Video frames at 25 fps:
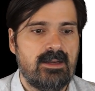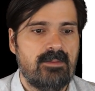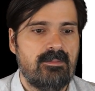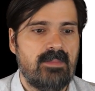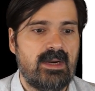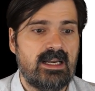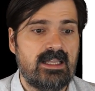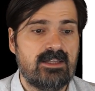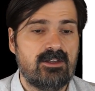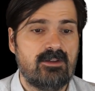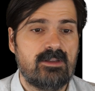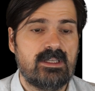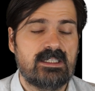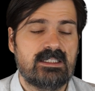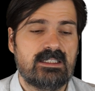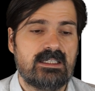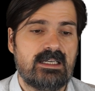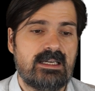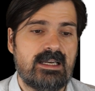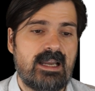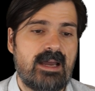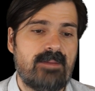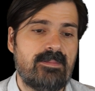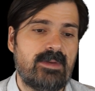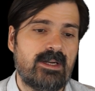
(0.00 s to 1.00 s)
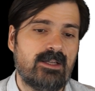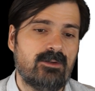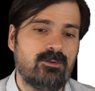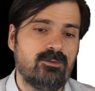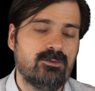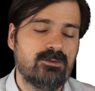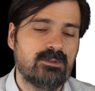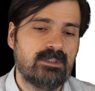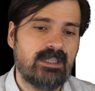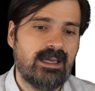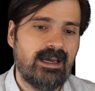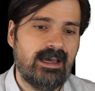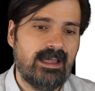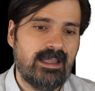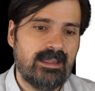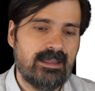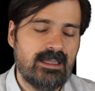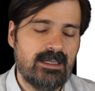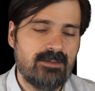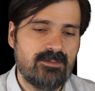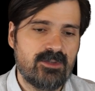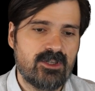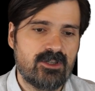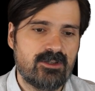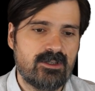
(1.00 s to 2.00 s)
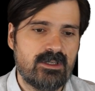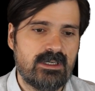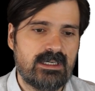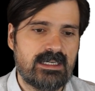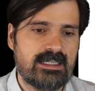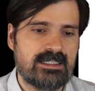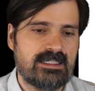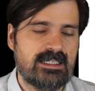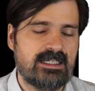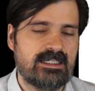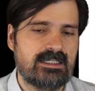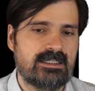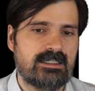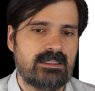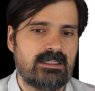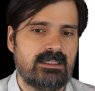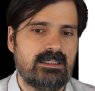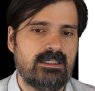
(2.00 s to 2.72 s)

¿Vale? Entonces, la pregunta del millón de dólares es,